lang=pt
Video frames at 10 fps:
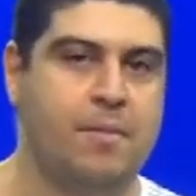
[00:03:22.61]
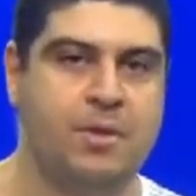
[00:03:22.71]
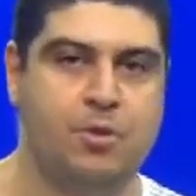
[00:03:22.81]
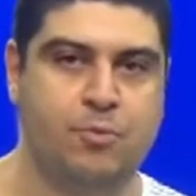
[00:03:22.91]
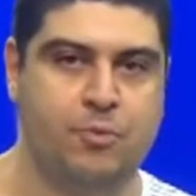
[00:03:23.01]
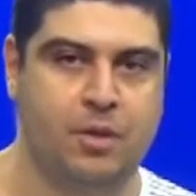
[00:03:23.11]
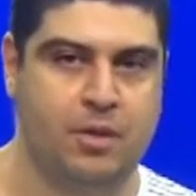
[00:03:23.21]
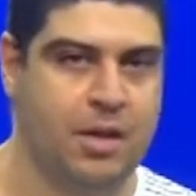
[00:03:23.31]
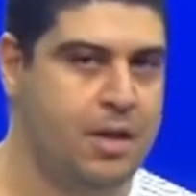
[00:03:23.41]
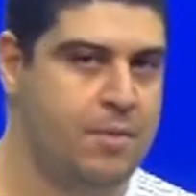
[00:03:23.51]
a
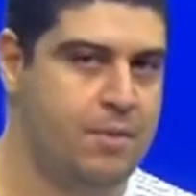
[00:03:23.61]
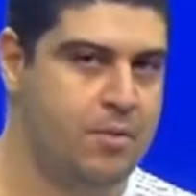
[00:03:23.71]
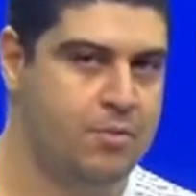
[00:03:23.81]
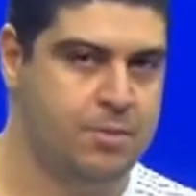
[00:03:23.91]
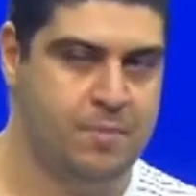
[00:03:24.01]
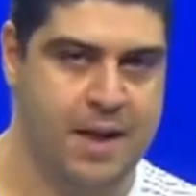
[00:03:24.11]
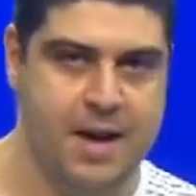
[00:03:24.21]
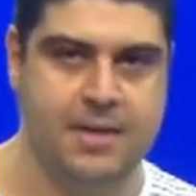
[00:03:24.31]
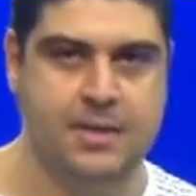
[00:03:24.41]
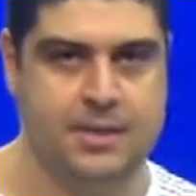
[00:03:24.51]
Mesopotâmia, os
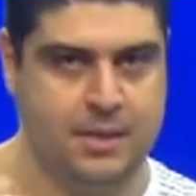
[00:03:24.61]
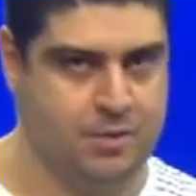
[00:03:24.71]
persas,